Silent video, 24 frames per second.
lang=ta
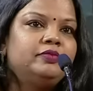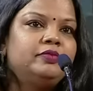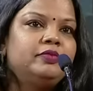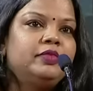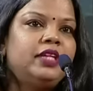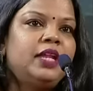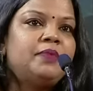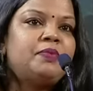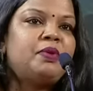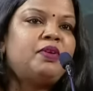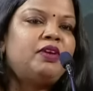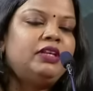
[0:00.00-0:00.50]

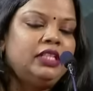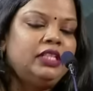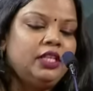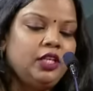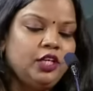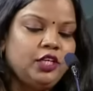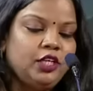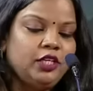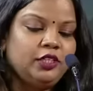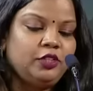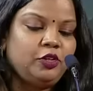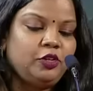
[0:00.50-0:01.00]
நம்ம வந்து
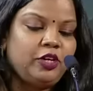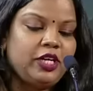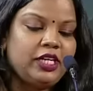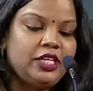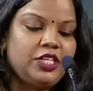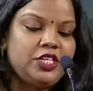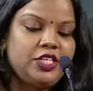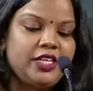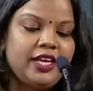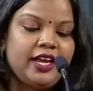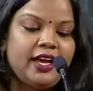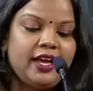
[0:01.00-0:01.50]

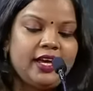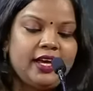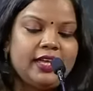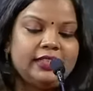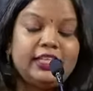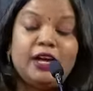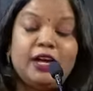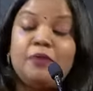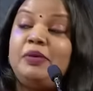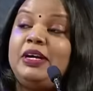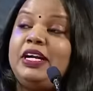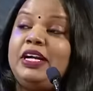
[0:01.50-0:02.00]
தொடர்ச்சியாக
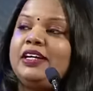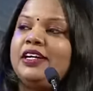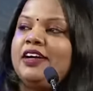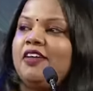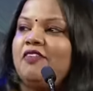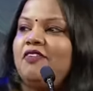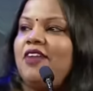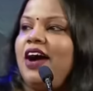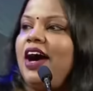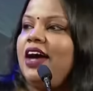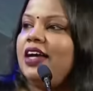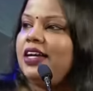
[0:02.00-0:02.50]
தமிழக
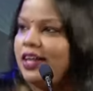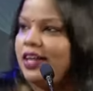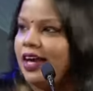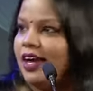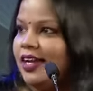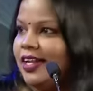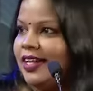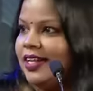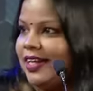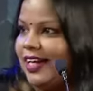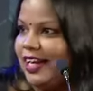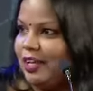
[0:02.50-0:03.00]

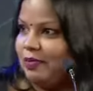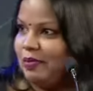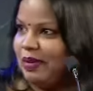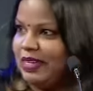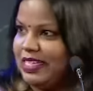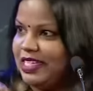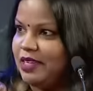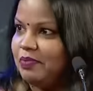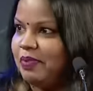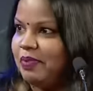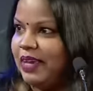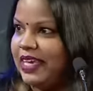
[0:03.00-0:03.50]
வாக்காளர்களை
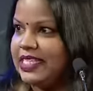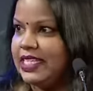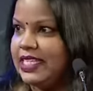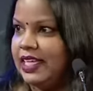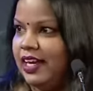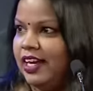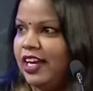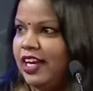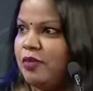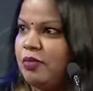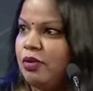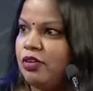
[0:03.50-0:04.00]
பற்றி பேசலை
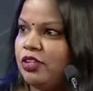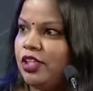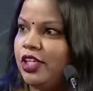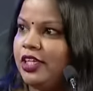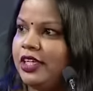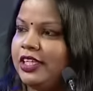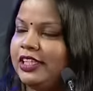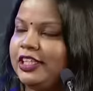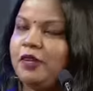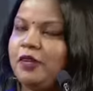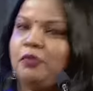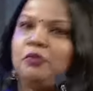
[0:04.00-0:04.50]
நம்ம வந்து
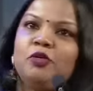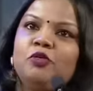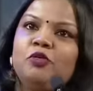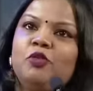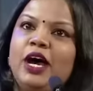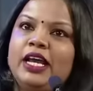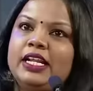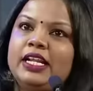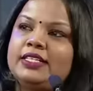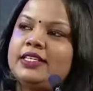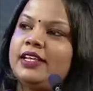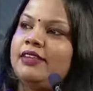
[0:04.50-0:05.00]
திரும்பவும்
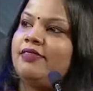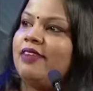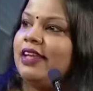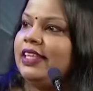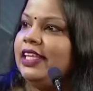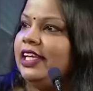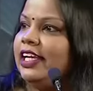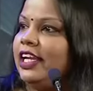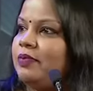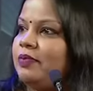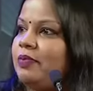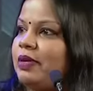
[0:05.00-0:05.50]

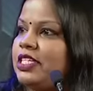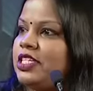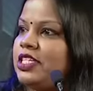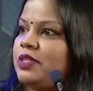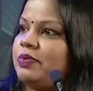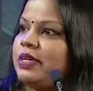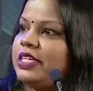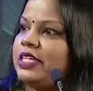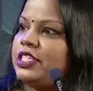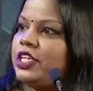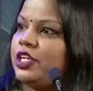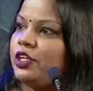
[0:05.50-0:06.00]
அரசியல்வாதிகளை பற்றி
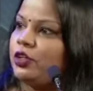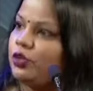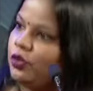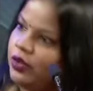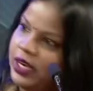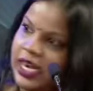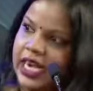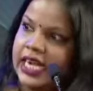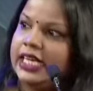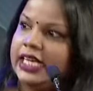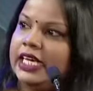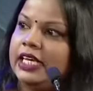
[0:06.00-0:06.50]
பேசியிருக்கிறோம்
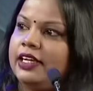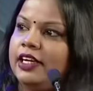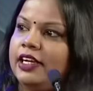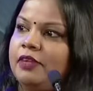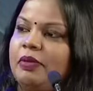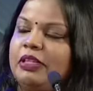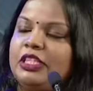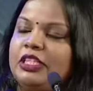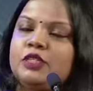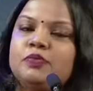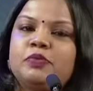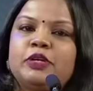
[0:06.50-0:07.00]
நடிகர்கள்
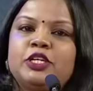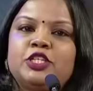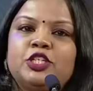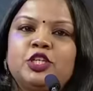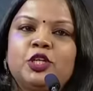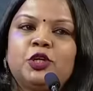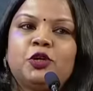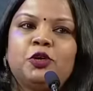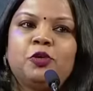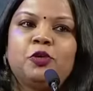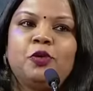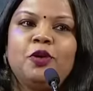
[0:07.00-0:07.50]
பற்றி
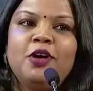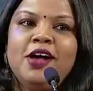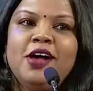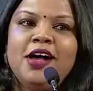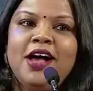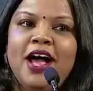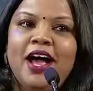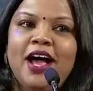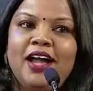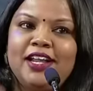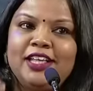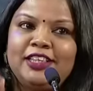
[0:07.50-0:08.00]
பேசியிருக்கிறோம்
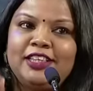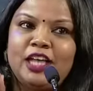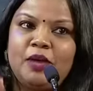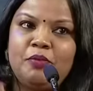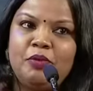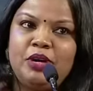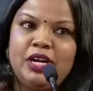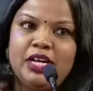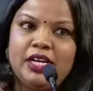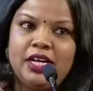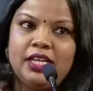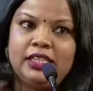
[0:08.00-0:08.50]
ஆனால்
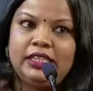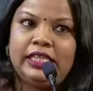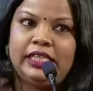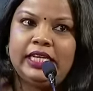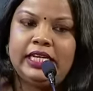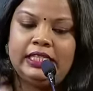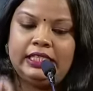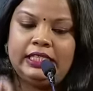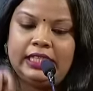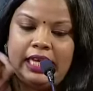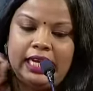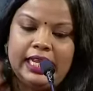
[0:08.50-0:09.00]
தமிழகத்தின்
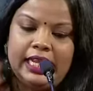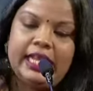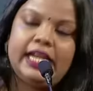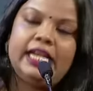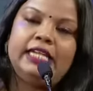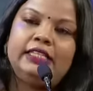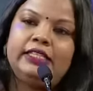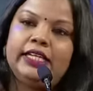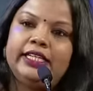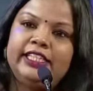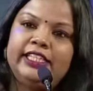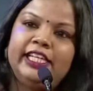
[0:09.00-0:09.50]

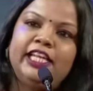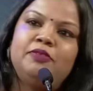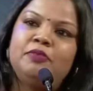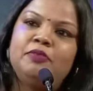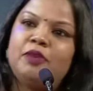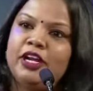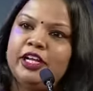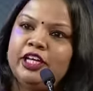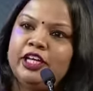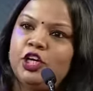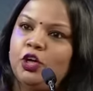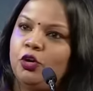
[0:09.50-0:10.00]
தலையெழுத்தை
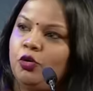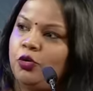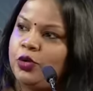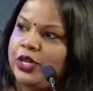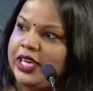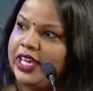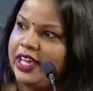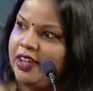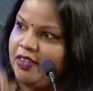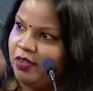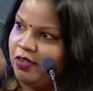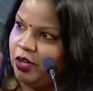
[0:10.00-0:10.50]

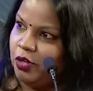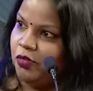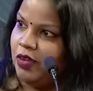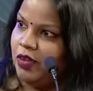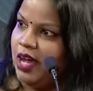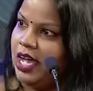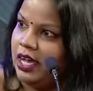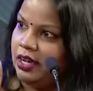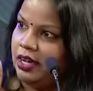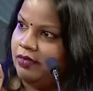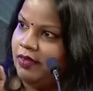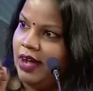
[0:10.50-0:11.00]
தீர்மானிக்கக்கூடிய ஒரு வா
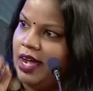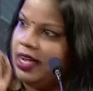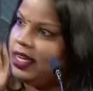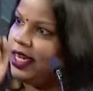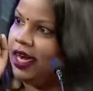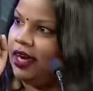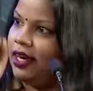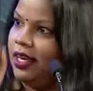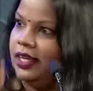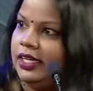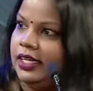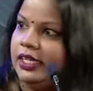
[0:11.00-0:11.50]

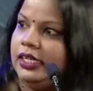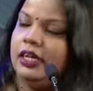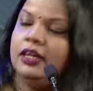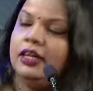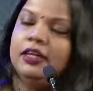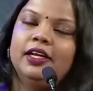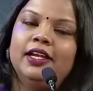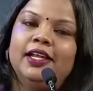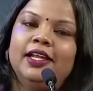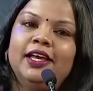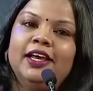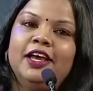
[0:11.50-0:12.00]
வாக்காளர்
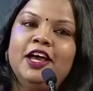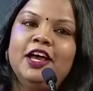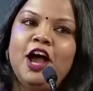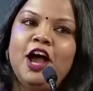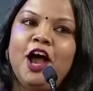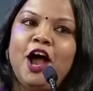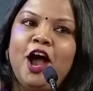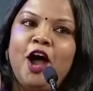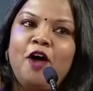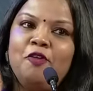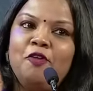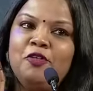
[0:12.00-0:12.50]
இருக்காங்கல்ல
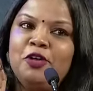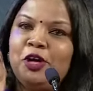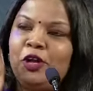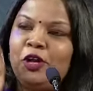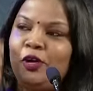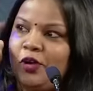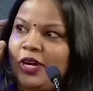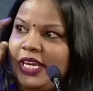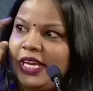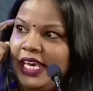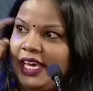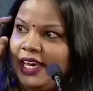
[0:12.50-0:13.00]

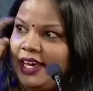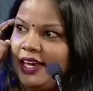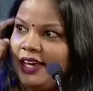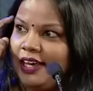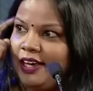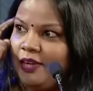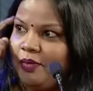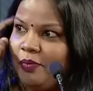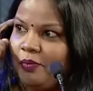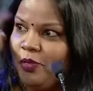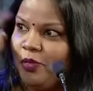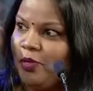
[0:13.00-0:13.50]
அவங்களுடைய
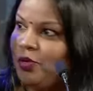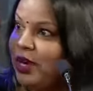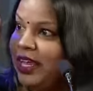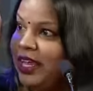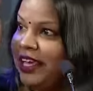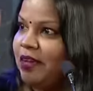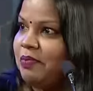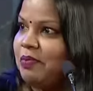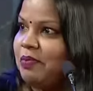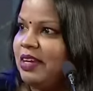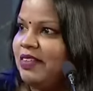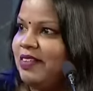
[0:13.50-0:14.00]
மூளை
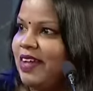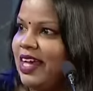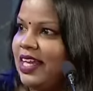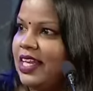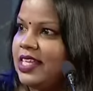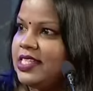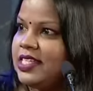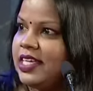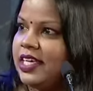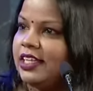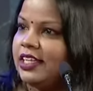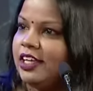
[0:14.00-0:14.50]
எப்படி வேலை
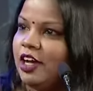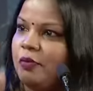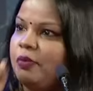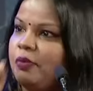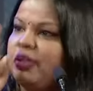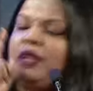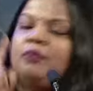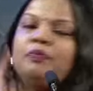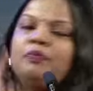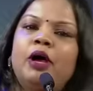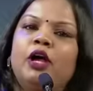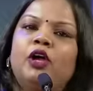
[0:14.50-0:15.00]
செய்யுது
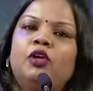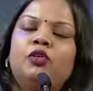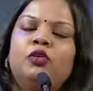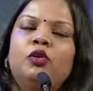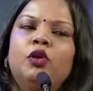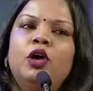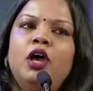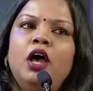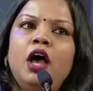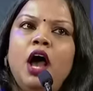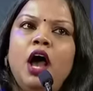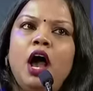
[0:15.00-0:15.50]
அப்படின்னு பார்க்குறோம்
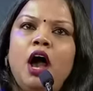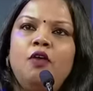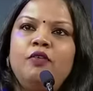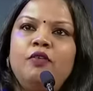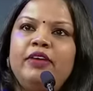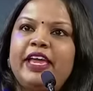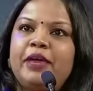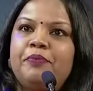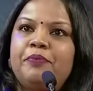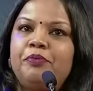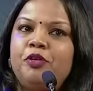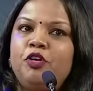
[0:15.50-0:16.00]
அவங்க
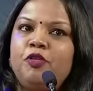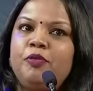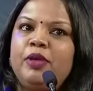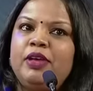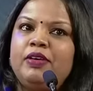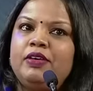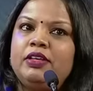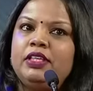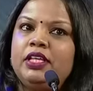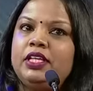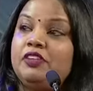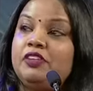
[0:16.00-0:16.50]
எப்போவுமே
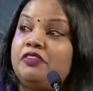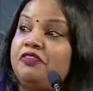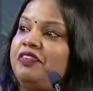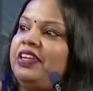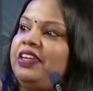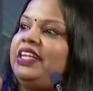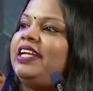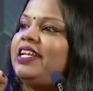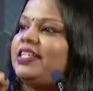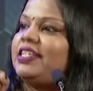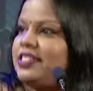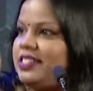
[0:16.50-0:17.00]
வந்து த
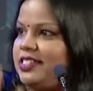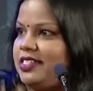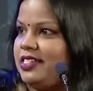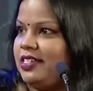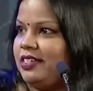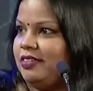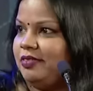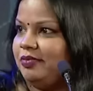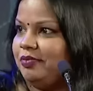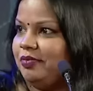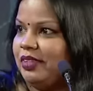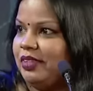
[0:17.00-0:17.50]
ஃபிட்டஸ்ட்
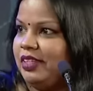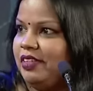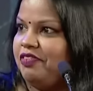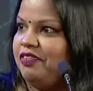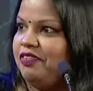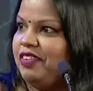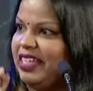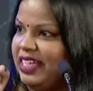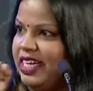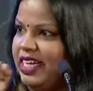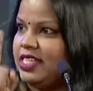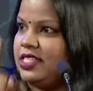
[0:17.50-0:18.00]

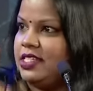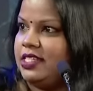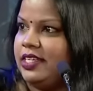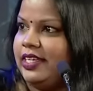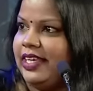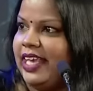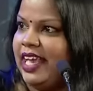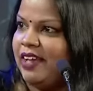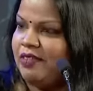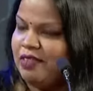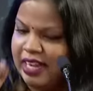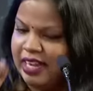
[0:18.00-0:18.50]
ஃபிட்டஸ்ட்
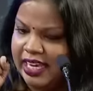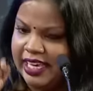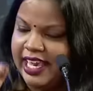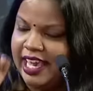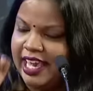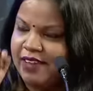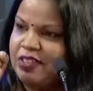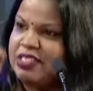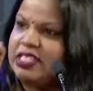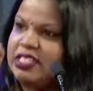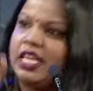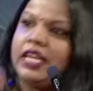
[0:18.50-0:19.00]
எவனுக்கு
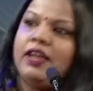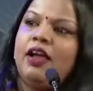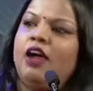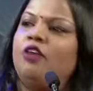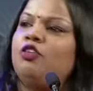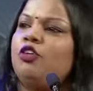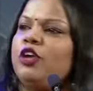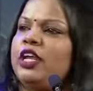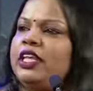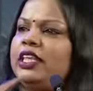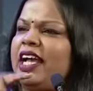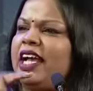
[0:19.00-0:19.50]
எவன் சரி
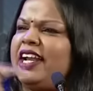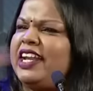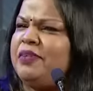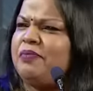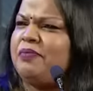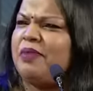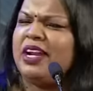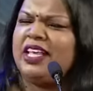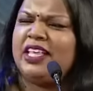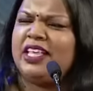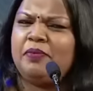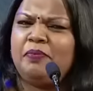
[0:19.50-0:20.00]
அவனோட தனி
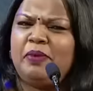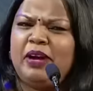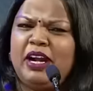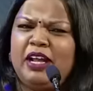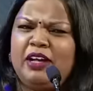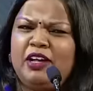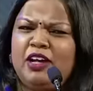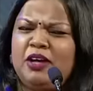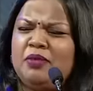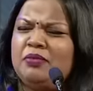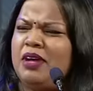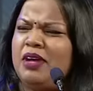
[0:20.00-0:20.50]
மனித
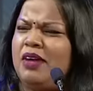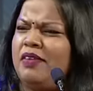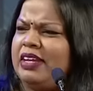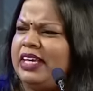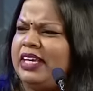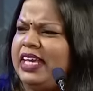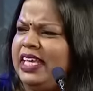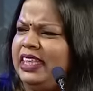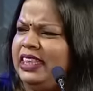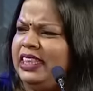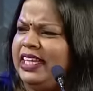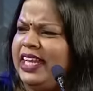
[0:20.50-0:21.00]
பழக்கம் அவனுக்கு
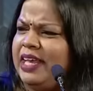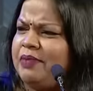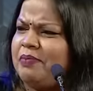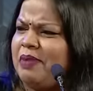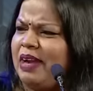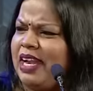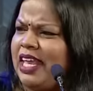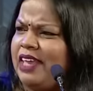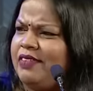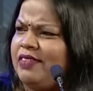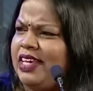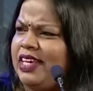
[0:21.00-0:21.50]
இத்தனை
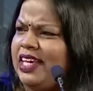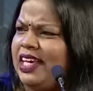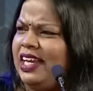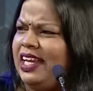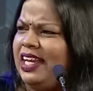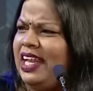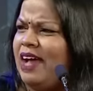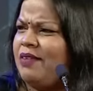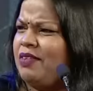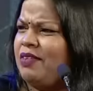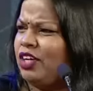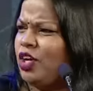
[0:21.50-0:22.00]
மனைவிகள்
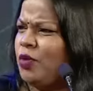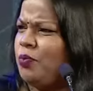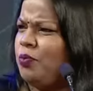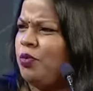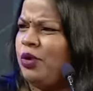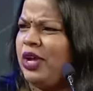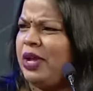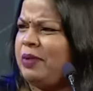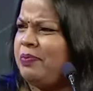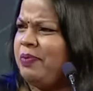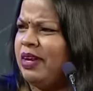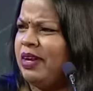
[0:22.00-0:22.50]
அவனுக்கு
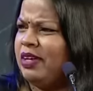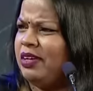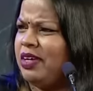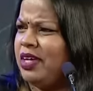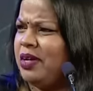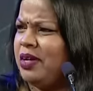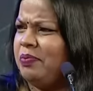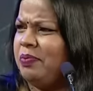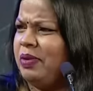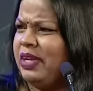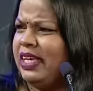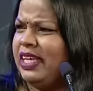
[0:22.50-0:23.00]
புகைப்பட
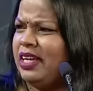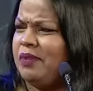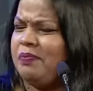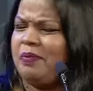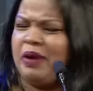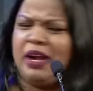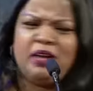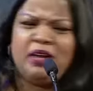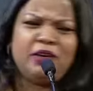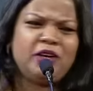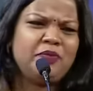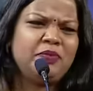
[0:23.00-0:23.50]
பிடிக்கிற
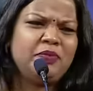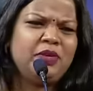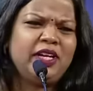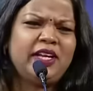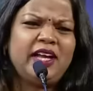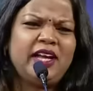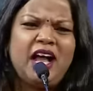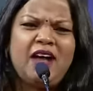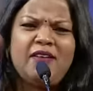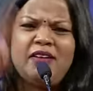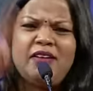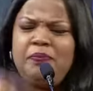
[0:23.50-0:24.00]
பழக்கம்
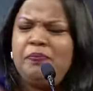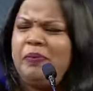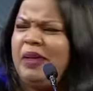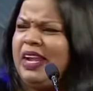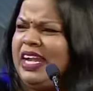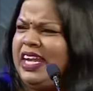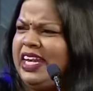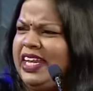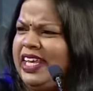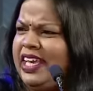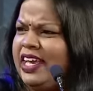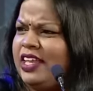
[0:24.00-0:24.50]
இருக்கா அவன்
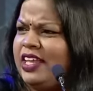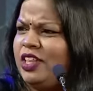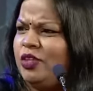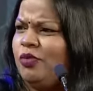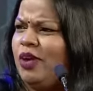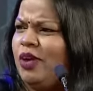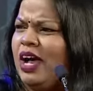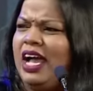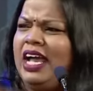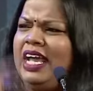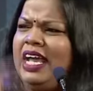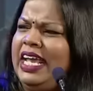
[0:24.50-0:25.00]
பெண்ணிய
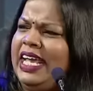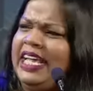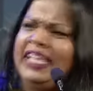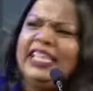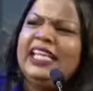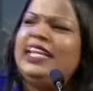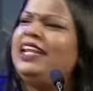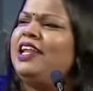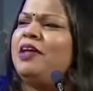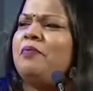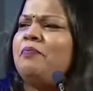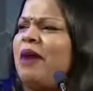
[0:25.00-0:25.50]
இதுவா
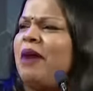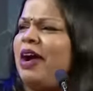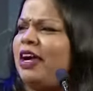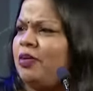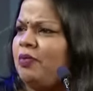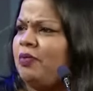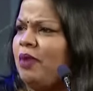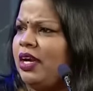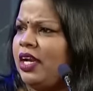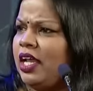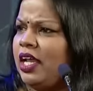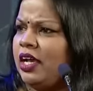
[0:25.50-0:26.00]
இதெல்லாம் பார்க்க
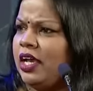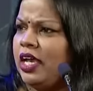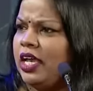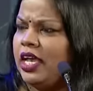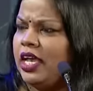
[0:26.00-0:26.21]
மாட்டாங்க